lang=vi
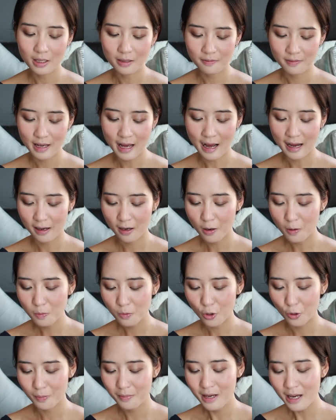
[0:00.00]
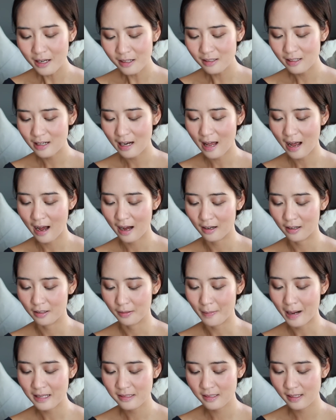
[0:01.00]
tại vì Hà không có biết là
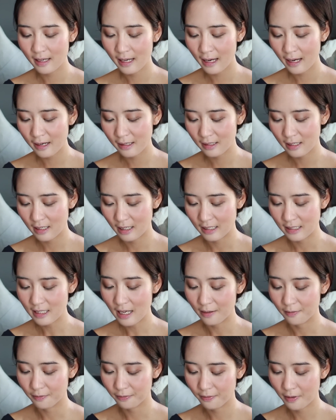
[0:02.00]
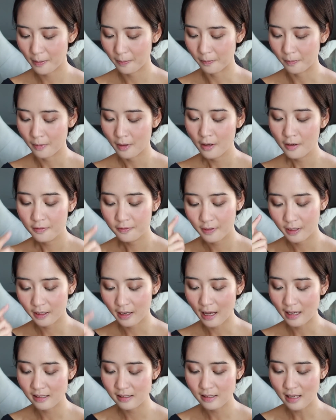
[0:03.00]
ở ba C E thì cái sản phẩm
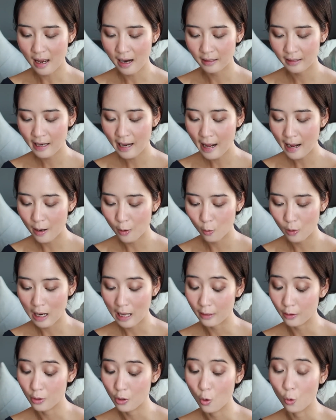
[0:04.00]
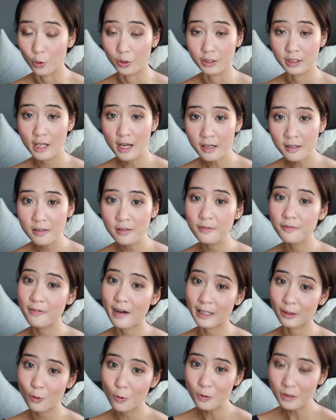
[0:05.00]
phấn đánh sáng nào là nổi nhất
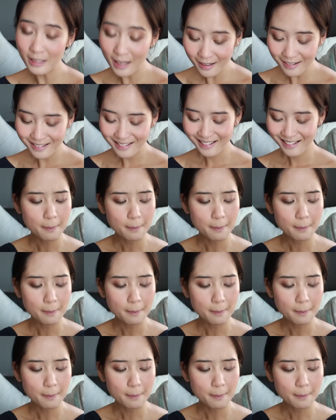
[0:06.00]
và tốt nhất.